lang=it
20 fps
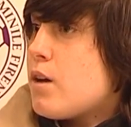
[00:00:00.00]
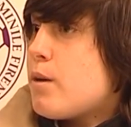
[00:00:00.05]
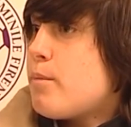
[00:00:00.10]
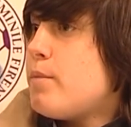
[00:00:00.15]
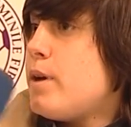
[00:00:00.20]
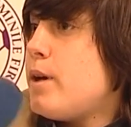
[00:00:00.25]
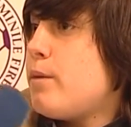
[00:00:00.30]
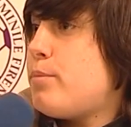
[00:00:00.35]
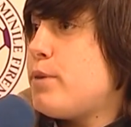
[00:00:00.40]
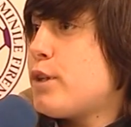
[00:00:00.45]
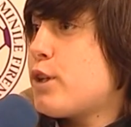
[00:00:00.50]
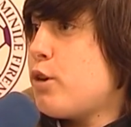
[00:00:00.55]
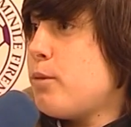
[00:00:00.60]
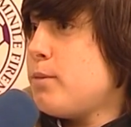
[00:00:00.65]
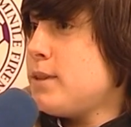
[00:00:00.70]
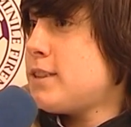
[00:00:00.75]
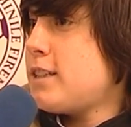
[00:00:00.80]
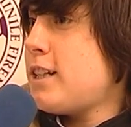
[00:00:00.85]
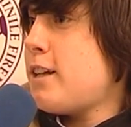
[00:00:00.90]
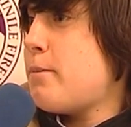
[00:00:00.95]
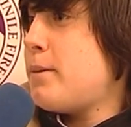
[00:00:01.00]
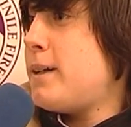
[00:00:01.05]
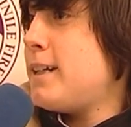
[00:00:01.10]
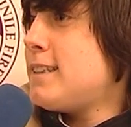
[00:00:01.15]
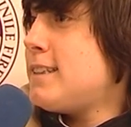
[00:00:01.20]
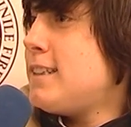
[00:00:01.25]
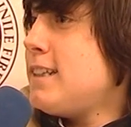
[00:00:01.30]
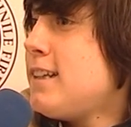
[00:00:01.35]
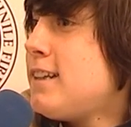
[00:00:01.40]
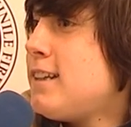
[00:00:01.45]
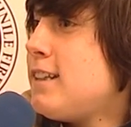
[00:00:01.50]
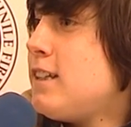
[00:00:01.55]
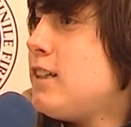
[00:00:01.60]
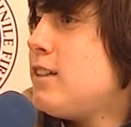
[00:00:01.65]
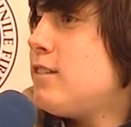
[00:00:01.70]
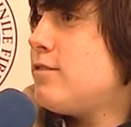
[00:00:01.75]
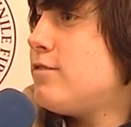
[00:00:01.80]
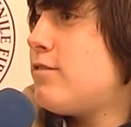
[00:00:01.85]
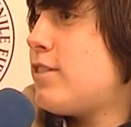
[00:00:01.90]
Beh, per come si era partiti,